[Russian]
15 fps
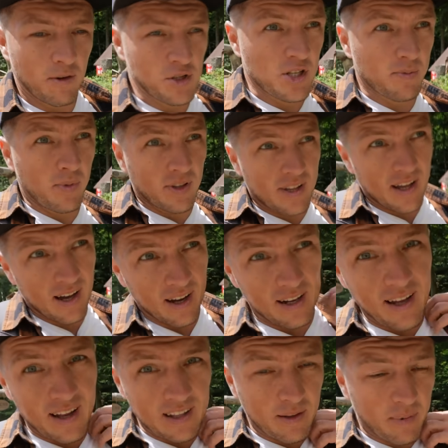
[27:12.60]
вот сейчас был
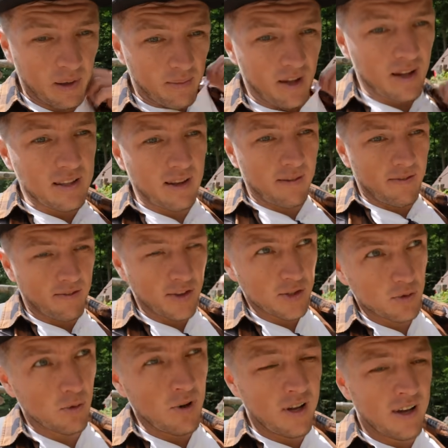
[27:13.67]
наглядный пример. Там
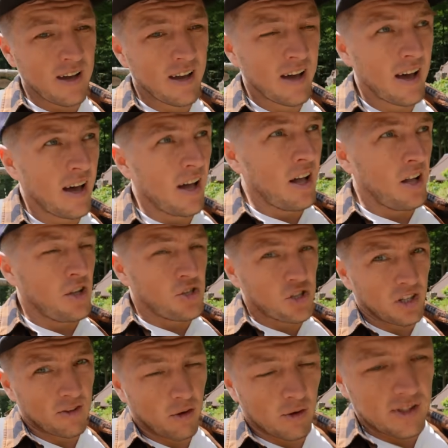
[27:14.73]
внизу
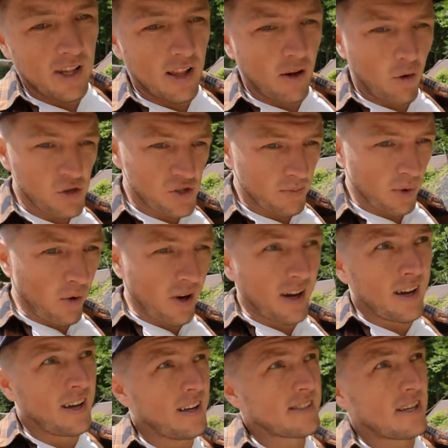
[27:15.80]
человеку стало очень
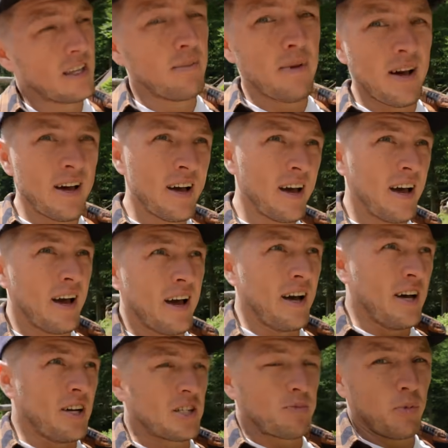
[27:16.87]
плохо. И за ним
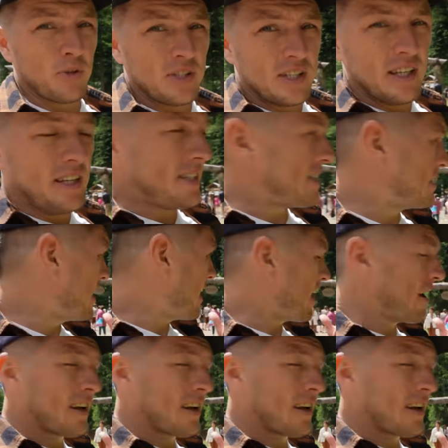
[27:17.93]
спустились на